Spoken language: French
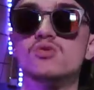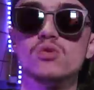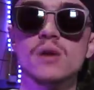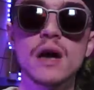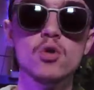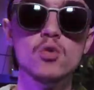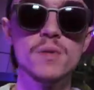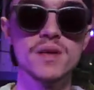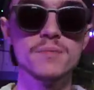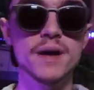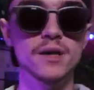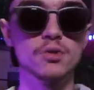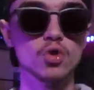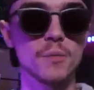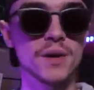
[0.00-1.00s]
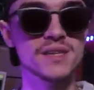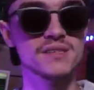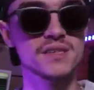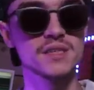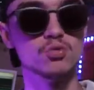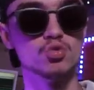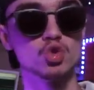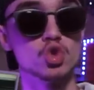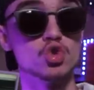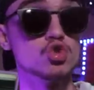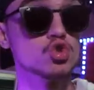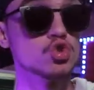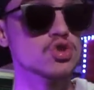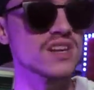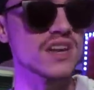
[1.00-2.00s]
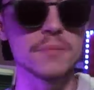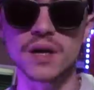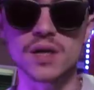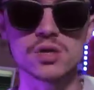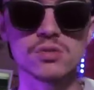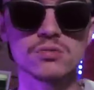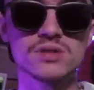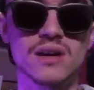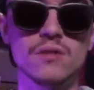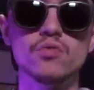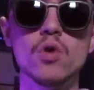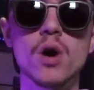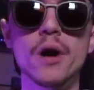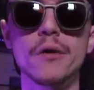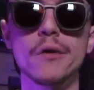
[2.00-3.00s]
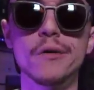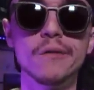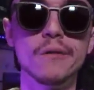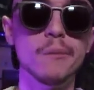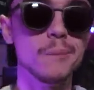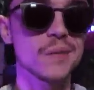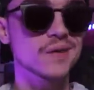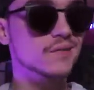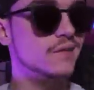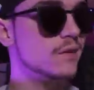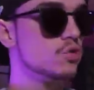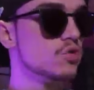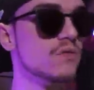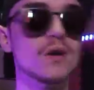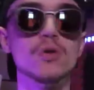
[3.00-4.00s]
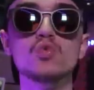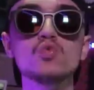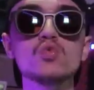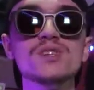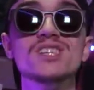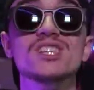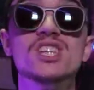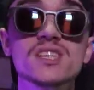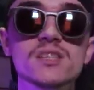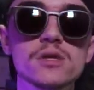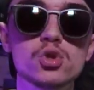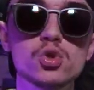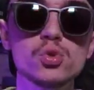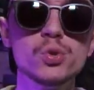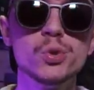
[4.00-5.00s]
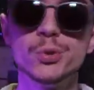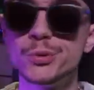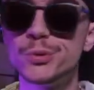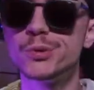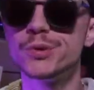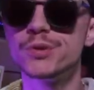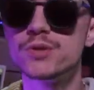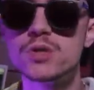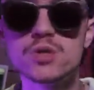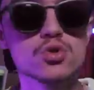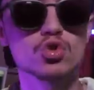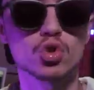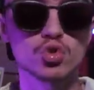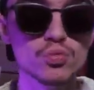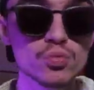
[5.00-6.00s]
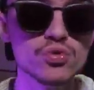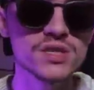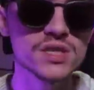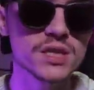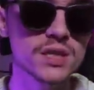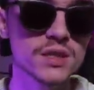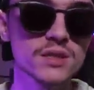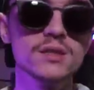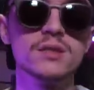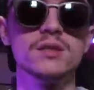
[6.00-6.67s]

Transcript: à cela le playback normalisé qui nous donne juste l'impression d'avoir un pantin devant nous qui gesticule euh, sur une musique, choix